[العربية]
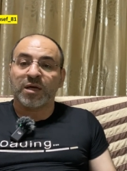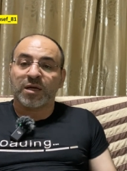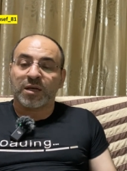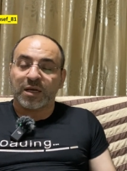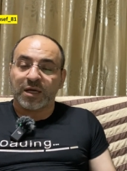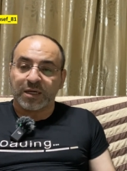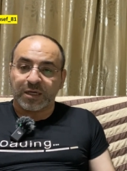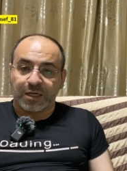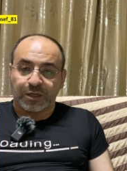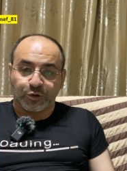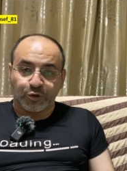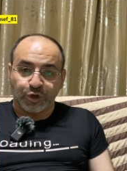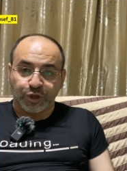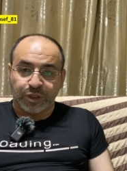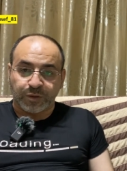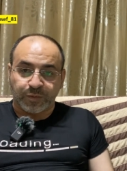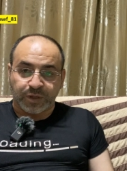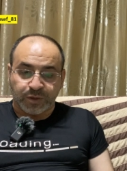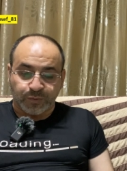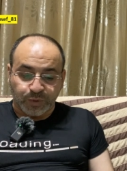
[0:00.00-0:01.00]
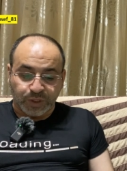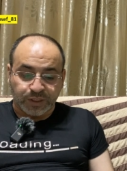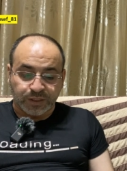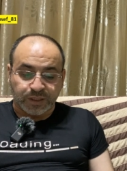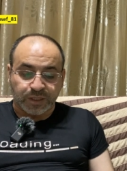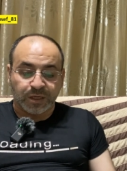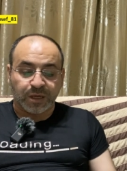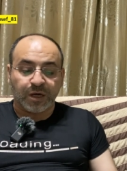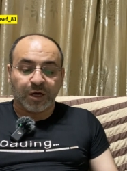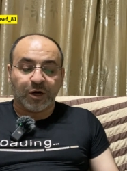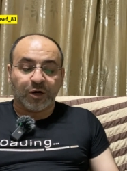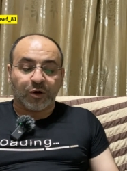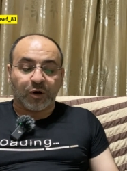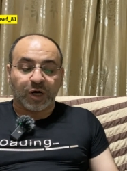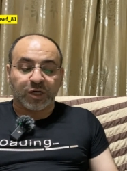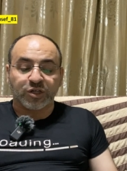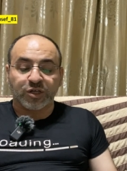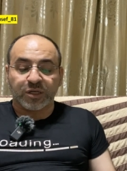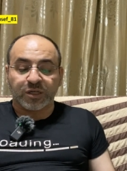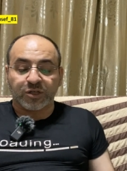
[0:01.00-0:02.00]
لأنها تعتبر ميزة
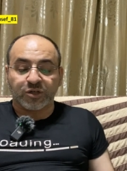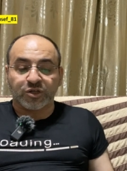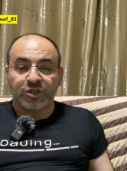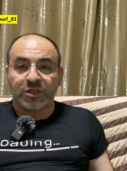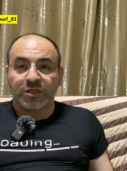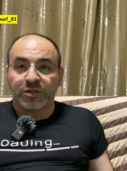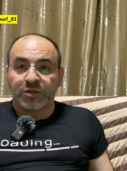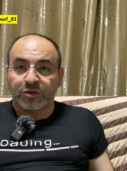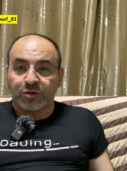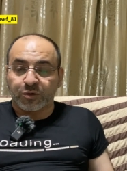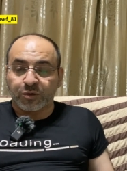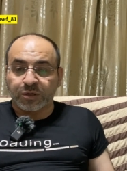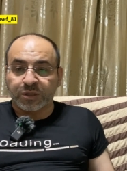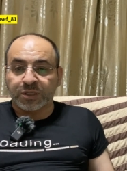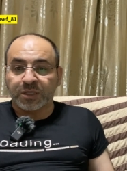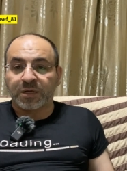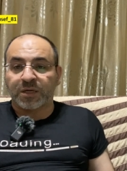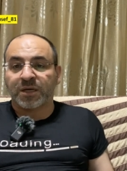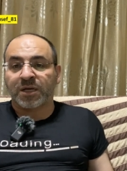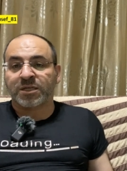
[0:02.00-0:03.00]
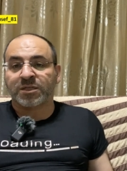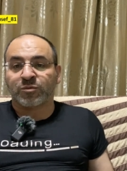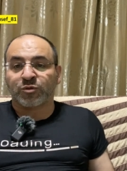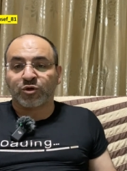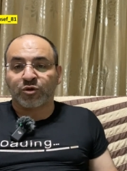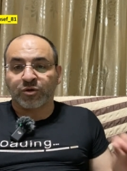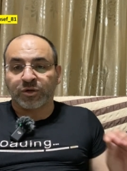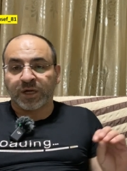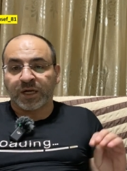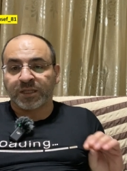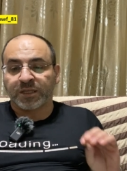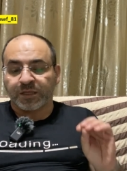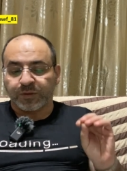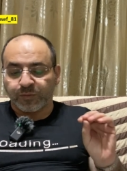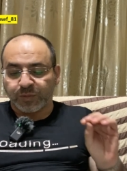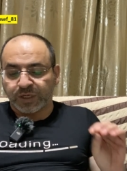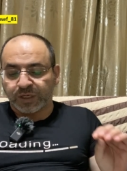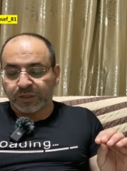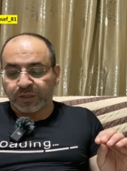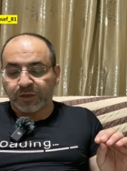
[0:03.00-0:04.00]
وعشان تجدد الرخصة لازم تاخذ عدد
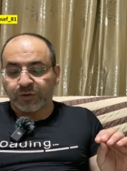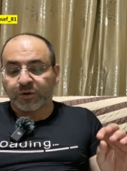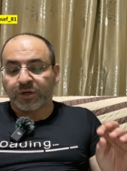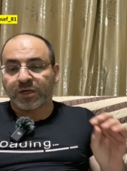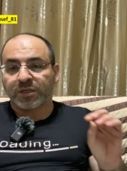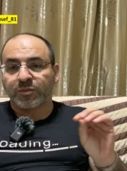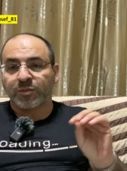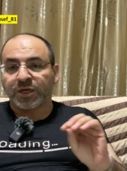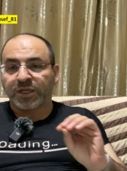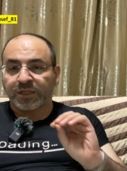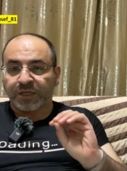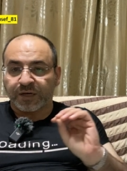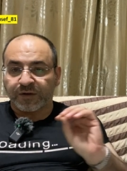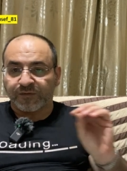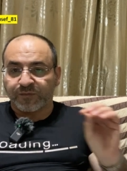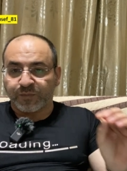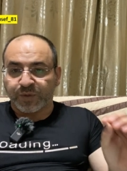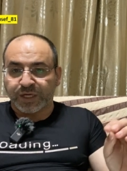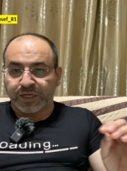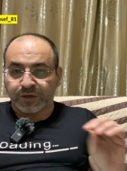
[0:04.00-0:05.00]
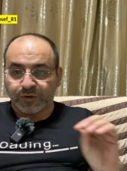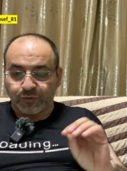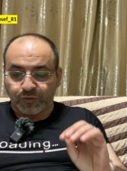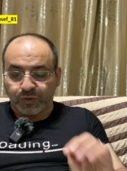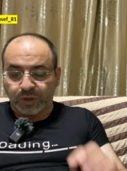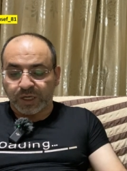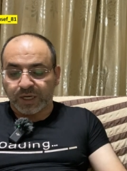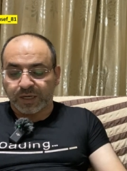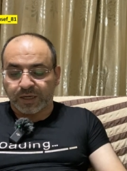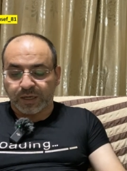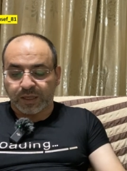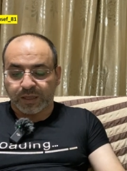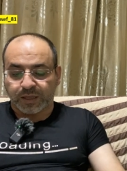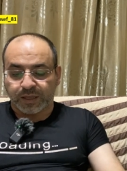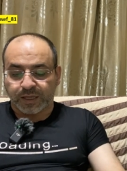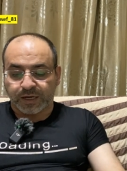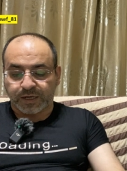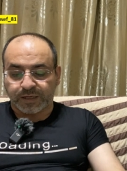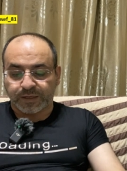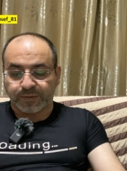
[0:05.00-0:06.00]
من الدورات بيختلف من ولاية
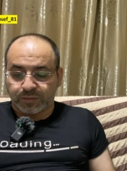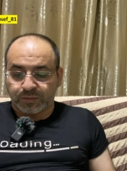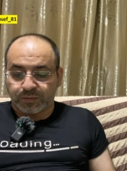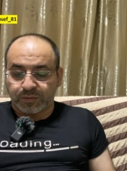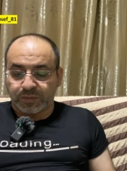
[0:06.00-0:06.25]
للثانية